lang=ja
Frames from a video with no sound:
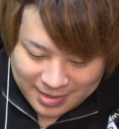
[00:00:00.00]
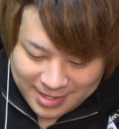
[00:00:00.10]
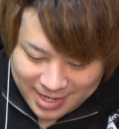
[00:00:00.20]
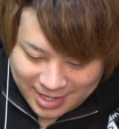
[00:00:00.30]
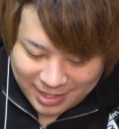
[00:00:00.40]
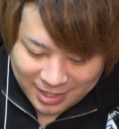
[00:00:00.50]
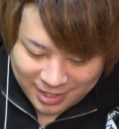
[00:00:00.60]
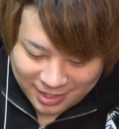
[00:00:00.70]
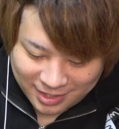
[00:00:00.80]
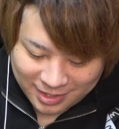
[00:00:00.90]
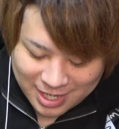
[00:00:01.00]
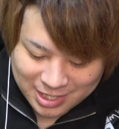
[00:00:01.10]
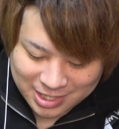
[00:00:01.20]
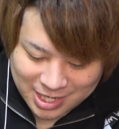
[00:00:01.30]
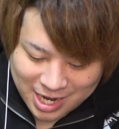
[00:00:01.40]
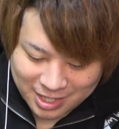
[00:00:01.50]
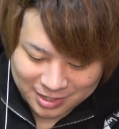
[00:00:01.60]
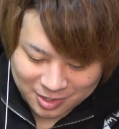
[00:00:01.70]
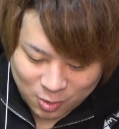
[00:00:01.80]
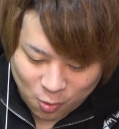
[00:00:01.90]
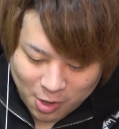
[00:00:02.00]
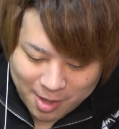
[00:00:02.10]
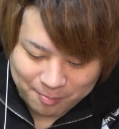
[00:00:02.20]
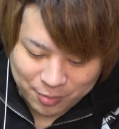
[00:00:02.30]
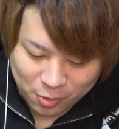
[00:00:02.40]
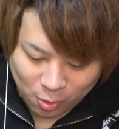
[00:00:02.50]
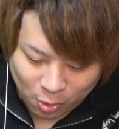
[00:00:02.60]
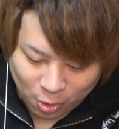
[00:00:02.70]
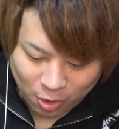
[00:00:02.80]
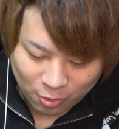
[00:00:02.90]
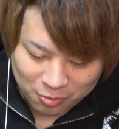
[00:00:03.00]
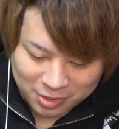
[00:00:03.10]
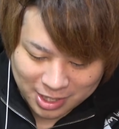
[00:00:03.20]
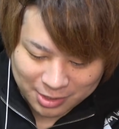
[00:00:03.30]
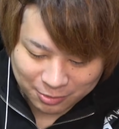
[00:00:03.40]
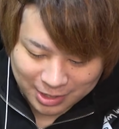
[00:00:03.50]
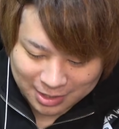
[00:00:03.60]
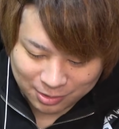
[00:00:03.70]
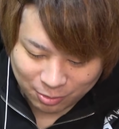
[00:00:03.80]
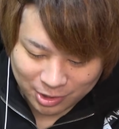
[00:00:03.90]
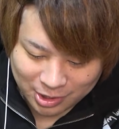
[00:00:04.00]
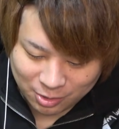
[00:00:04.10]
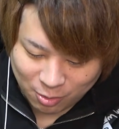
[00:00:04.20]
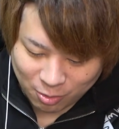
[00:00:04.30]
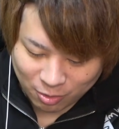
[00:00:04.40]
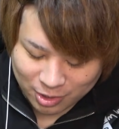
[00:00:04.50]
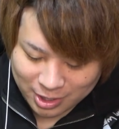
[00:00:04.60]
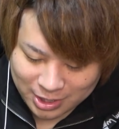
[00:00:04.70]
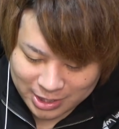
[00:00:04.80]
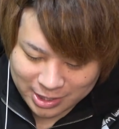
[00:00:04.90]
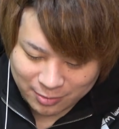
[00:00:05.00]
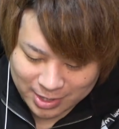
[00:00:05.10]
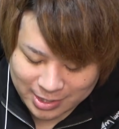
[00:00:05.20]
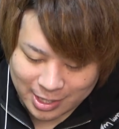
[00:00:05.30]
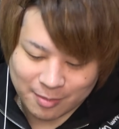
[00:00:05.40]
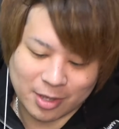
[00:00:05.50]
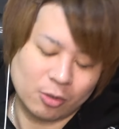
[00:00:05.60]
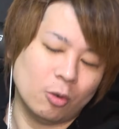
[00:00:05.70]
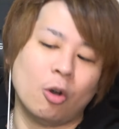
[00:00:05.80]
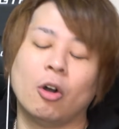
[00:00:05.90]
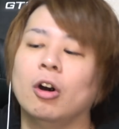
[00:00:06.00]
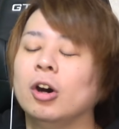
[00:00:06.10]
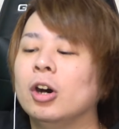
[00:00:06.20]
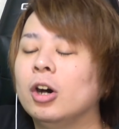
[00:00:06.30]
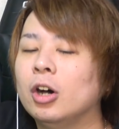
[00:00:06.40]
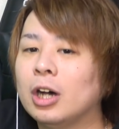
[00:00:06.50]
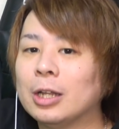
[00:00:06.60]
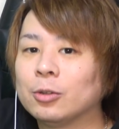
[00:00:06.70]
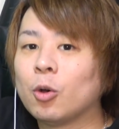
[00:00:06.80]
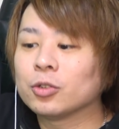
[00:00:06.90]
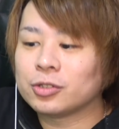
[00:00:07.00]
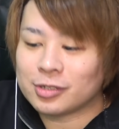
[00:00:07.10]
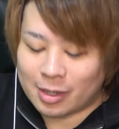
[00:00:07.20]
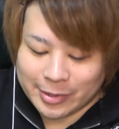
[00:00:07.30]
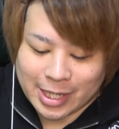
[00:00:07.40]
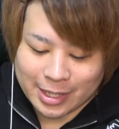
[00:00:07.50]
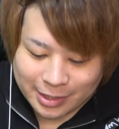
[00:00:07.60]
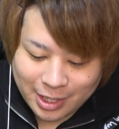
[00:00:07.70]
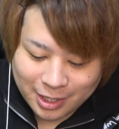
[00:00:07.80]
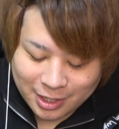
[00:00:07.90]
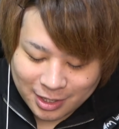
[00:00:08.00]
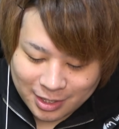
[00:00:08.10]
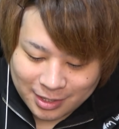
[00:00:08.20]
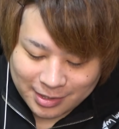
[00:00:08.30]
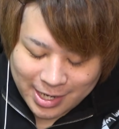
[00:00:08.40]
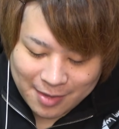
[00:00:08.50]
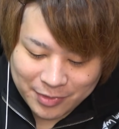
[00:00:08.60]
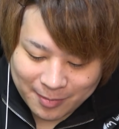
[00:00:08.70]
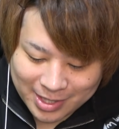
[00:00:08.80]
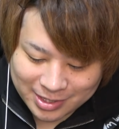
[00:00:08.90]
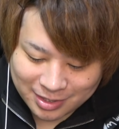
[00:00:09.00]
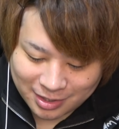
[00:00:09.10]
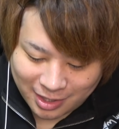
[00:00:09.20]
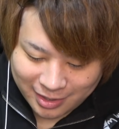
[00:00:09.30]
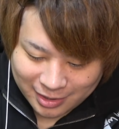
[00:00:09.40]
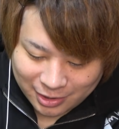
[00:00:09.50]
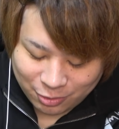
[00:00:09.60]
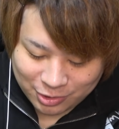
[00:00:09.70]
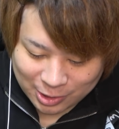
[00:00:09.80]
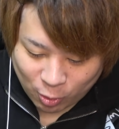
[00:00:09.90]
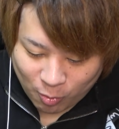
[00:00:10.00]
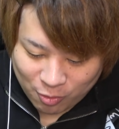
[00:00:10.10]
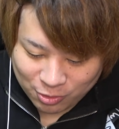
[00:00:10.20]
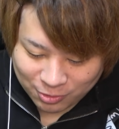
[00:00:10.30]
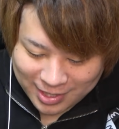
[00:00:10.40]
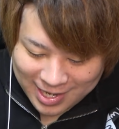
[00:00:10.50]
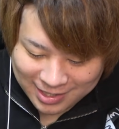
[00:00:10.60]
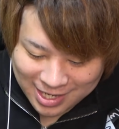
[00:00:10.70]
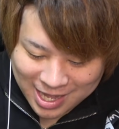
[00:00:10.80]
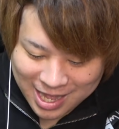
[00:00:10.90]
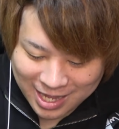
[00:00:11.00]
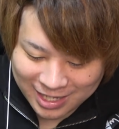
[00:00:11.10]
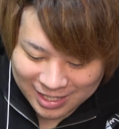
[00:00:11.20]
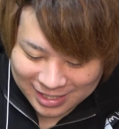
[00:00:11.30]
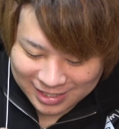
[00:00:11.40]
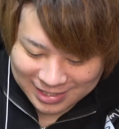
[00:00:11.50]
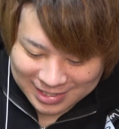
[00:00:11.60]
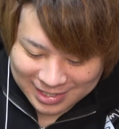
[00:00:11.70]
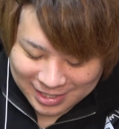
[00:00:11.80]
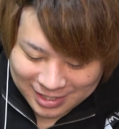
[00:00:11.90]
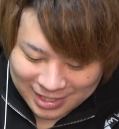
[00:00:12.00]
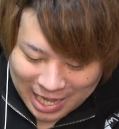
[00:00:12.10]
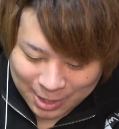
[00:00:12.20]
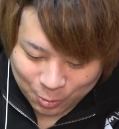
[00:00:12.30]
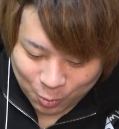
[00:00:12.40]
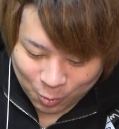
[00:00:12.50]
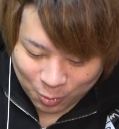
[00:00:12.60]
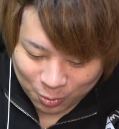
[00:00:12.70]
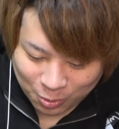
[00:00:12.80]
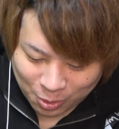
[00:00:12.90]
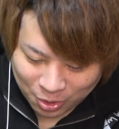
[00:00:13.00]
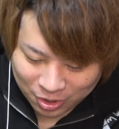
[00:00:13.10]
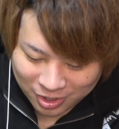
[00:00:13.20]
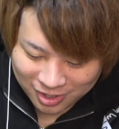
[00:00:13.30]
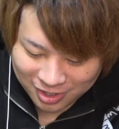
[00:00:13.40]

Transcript: で、確かスコアアップの方、今回のダンドリーの G 技レベルをあのどうするかみたいなね、悩んでますって言ったと思うのだが、あのー